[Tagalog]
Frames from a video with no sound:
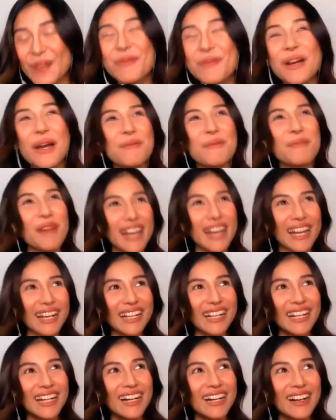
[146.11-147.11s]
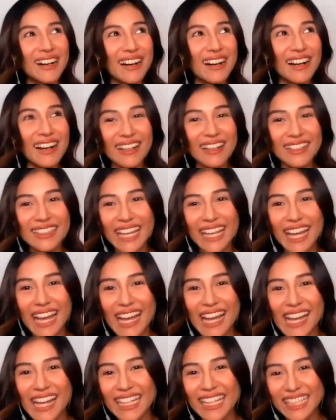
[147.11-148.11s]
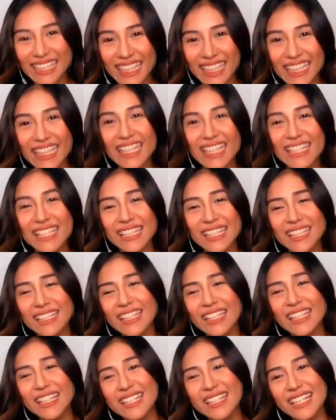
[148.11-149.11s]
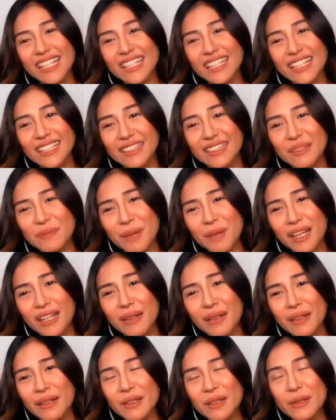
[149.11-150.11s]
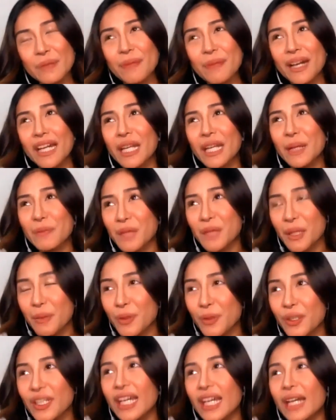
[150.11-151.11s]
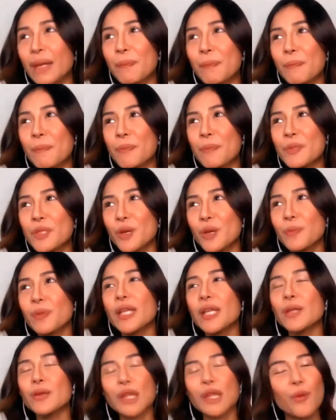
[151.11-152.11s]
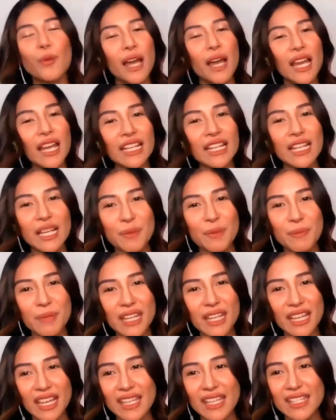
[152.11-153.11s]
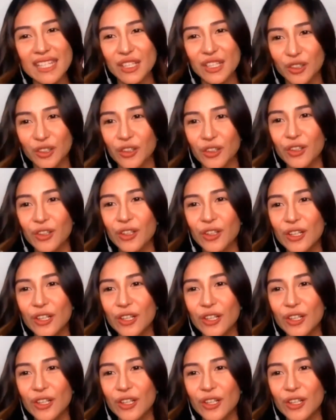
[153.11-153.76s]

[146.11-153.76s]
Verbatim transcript: Kumbaga parang oh, nakakakilig kasi hindi na sila nag parang pakiramdam mo na sobra yung tiwala nilang binigay sa iyo